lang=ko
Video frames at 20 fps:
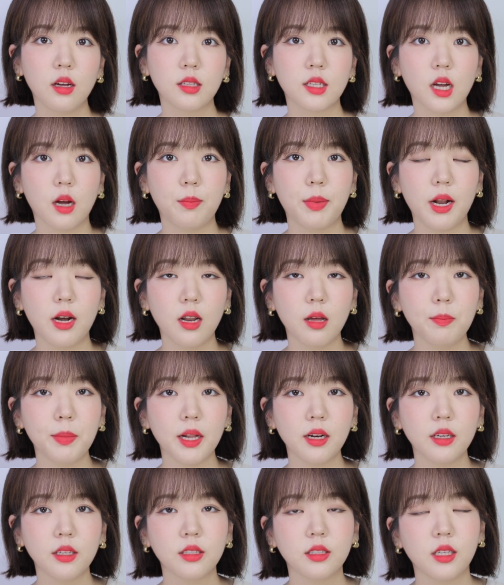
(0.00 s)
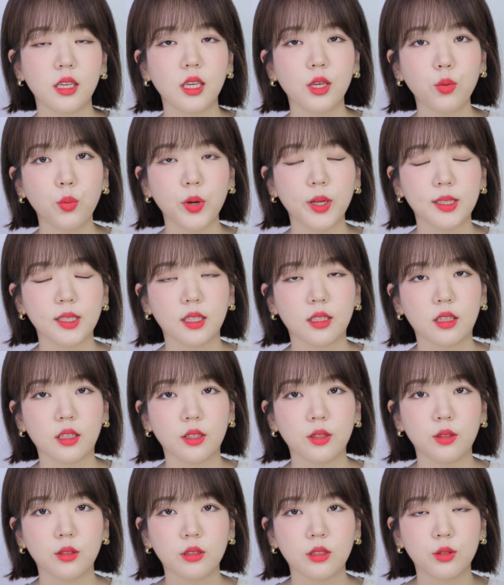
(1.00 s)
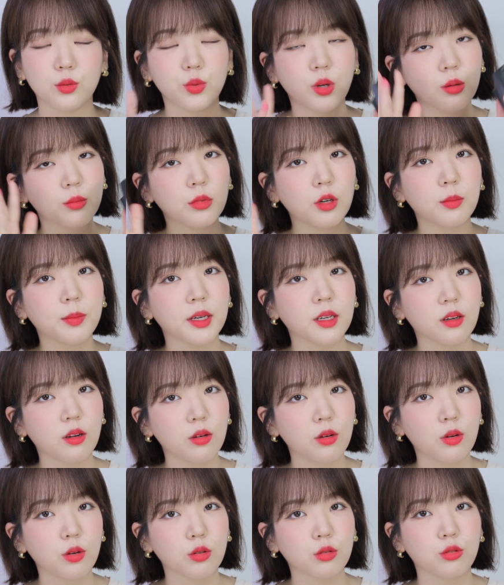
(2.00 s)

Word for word: 제가 벨라 팔레트 2호 있잖아요. 그 웜웜한 컬러로